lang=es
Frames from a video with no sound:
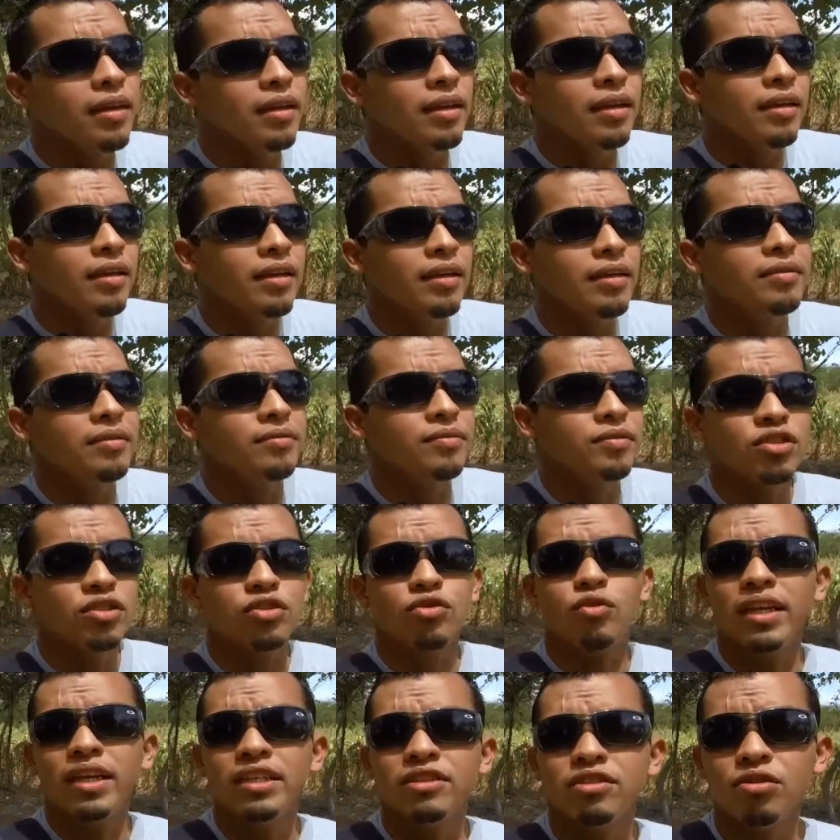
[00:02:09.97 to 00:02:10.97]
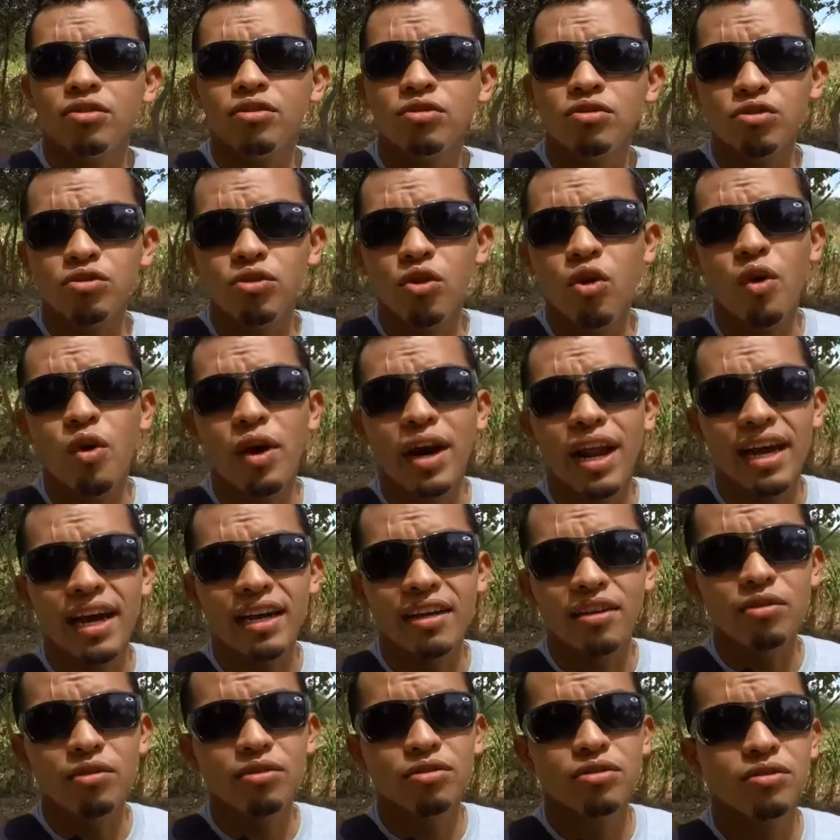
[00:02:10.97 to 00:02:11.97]
eh, cuáles son los
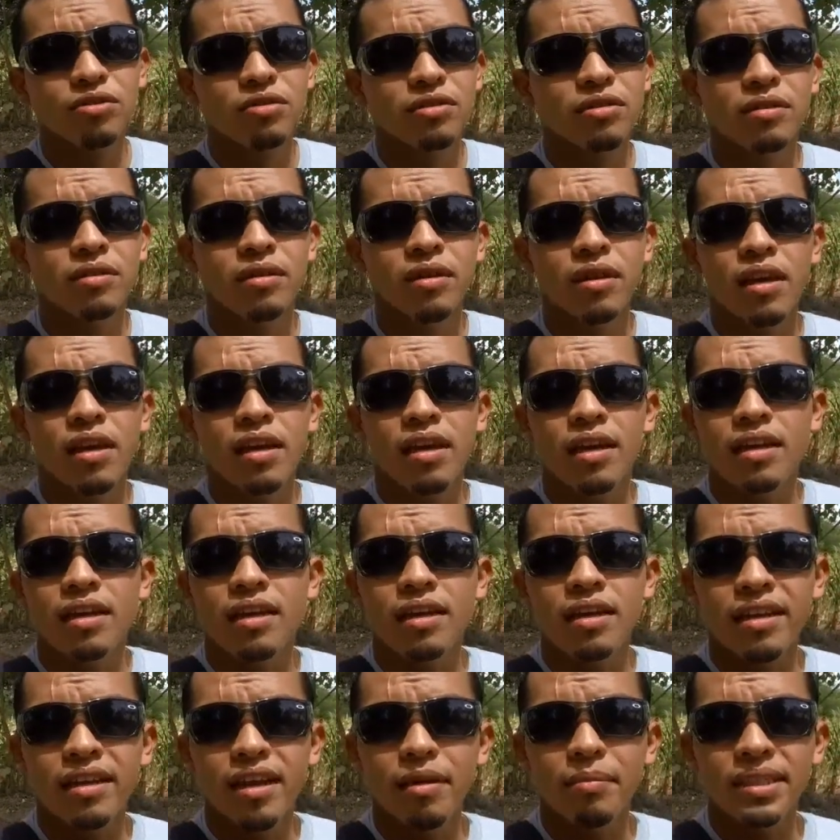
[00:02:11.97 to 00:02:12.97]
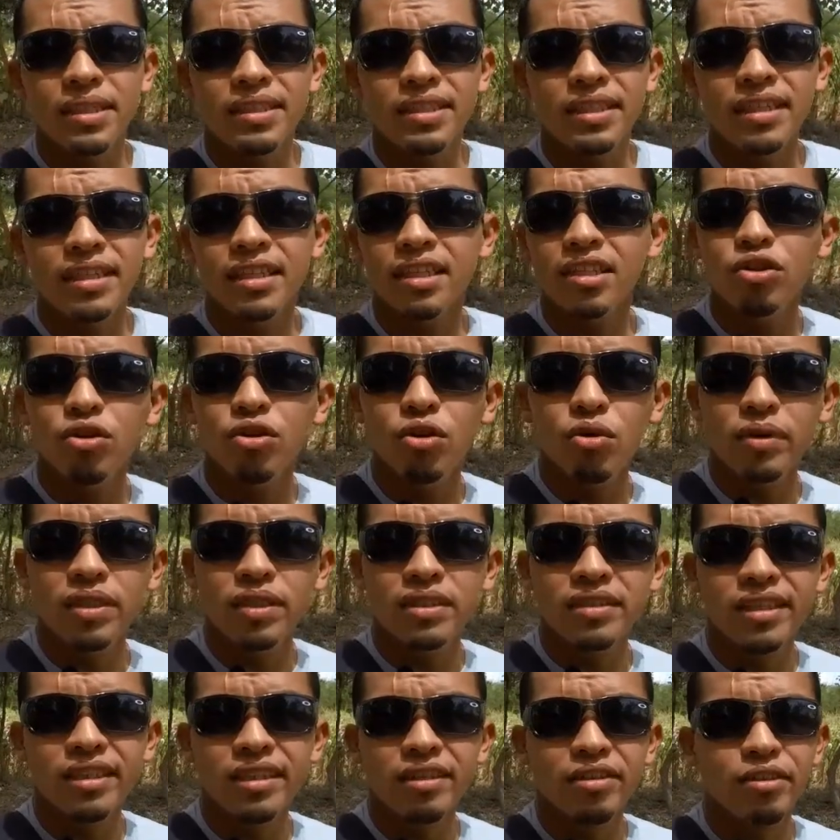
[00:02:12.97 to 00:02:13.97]
horarios y realmente no
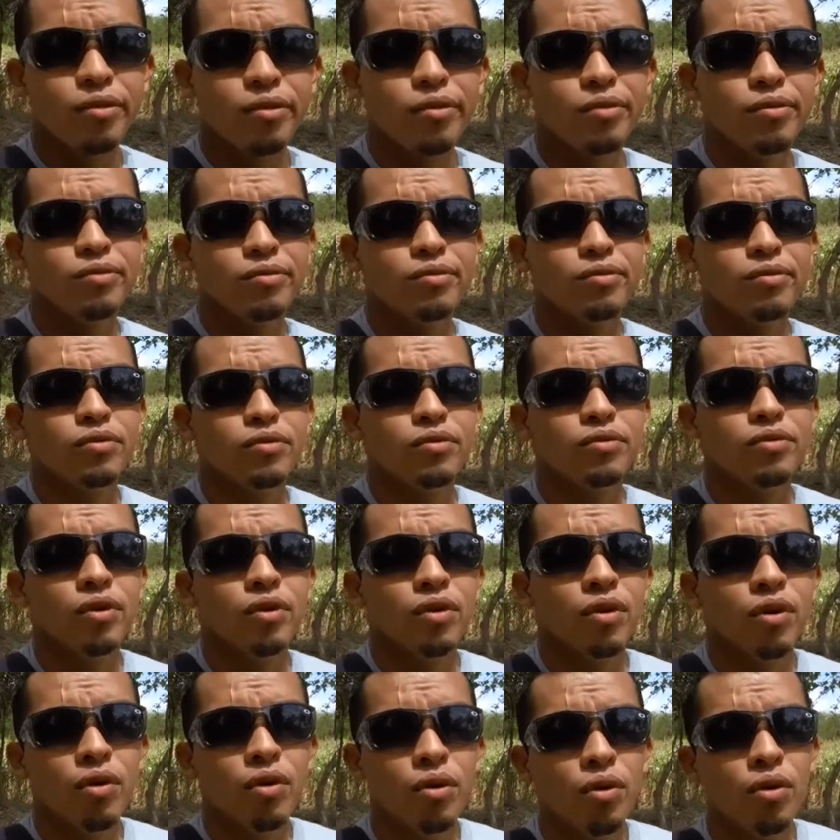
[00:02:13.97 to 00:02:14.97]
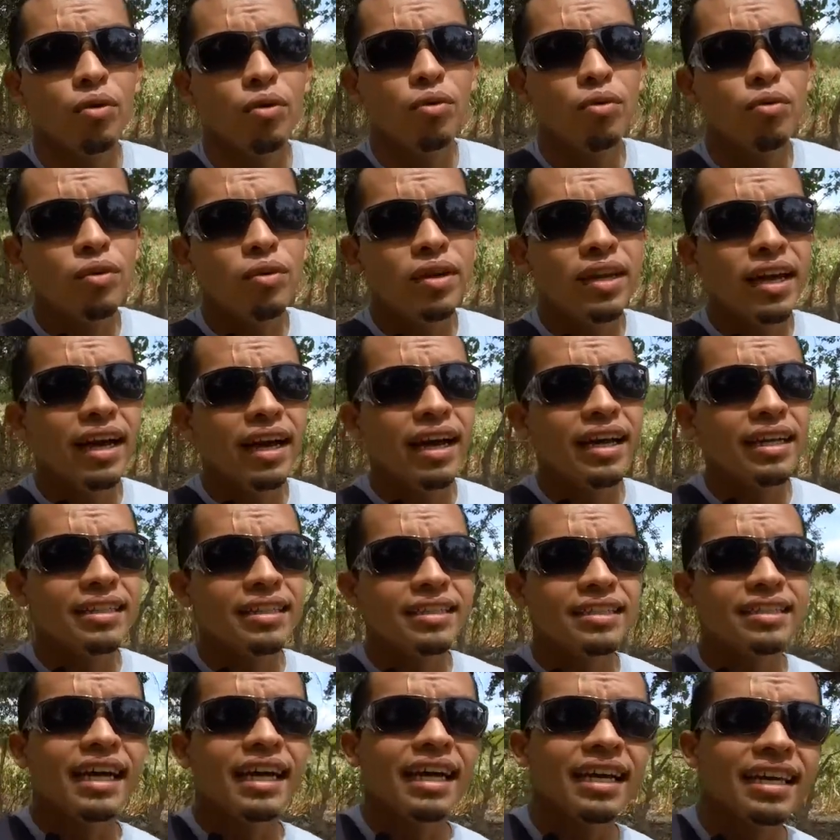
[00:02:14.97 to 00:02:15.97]
cuenta con, con una
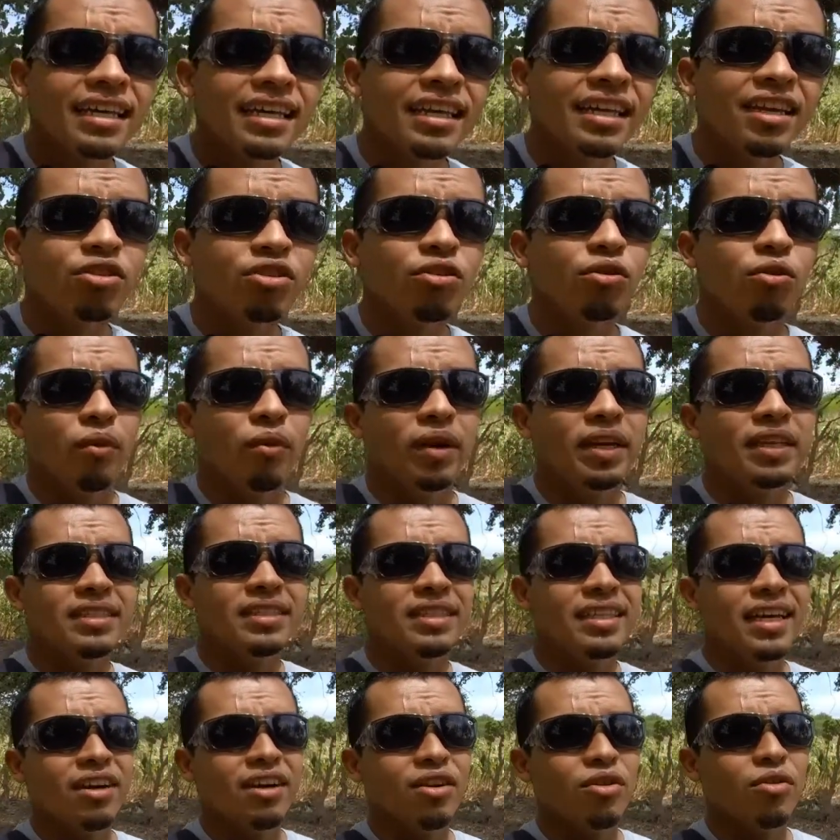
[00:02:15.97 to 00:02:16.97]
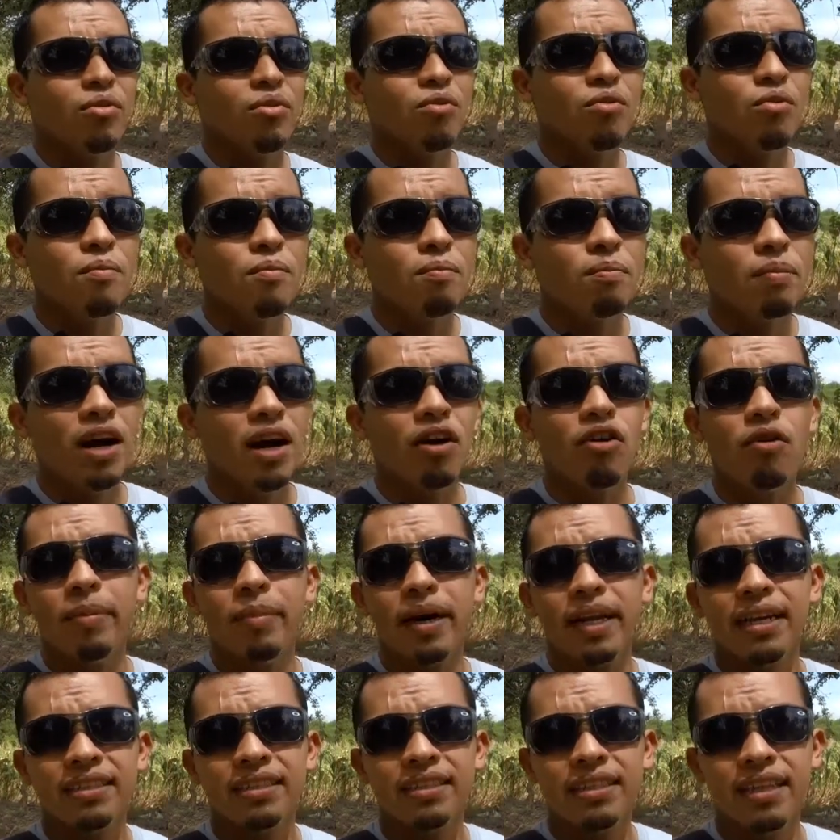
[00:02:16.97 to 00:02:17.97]
taquilla, no cuenta con un pago
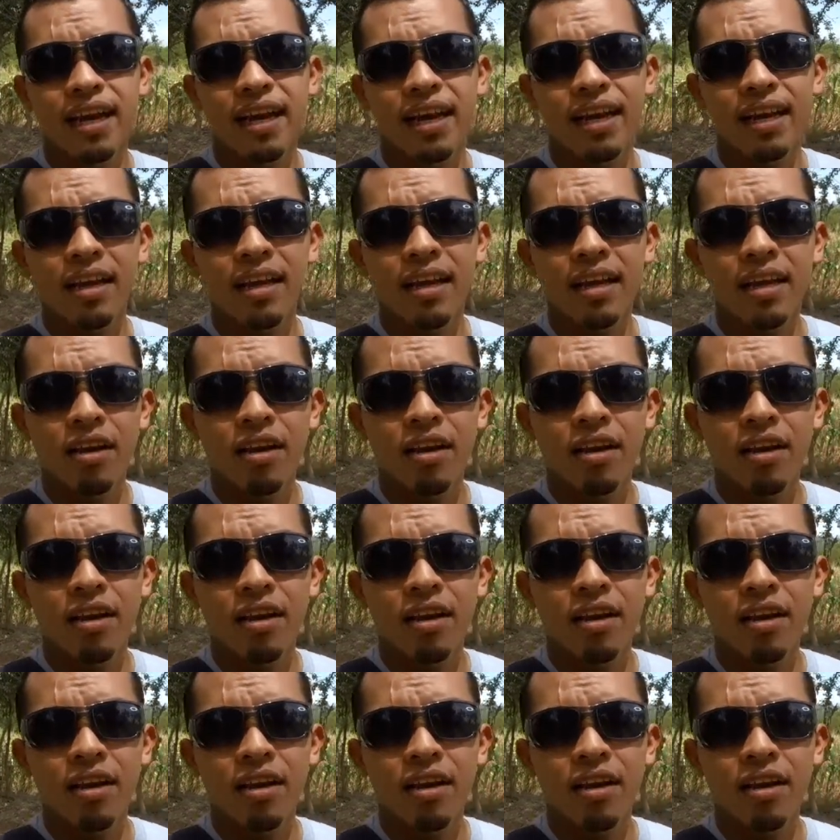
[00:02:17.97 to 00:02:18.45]
para entrar.